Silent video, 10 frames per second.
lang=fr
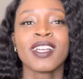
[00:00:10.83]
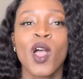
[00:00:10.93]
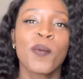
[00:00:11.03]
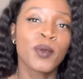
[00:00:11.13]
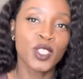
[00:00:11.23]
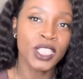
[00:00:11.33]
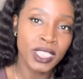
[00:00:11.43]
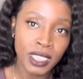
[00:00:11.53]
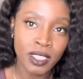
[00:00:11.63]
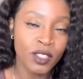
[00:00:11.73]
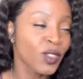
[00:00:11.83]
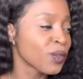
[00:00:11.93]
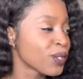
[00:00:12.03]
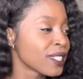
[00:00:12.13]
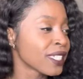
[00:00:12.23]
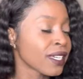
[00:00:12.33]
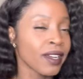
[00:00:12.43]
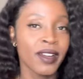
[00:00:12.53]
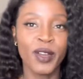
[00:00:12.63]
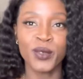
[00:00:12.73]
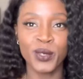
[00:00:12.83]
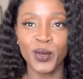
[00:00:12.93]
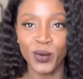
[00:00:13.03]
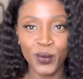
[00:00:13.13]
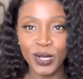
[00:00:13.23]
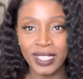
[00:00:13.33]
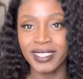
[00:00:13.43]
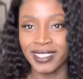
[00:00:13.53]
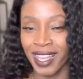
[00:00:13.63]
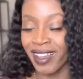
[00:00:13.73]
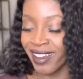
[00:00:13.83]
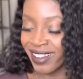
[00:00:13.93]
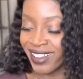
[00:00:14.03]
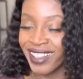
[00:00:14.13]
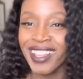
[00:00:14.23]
un peu gênée de vous dire, un autre haul Zara.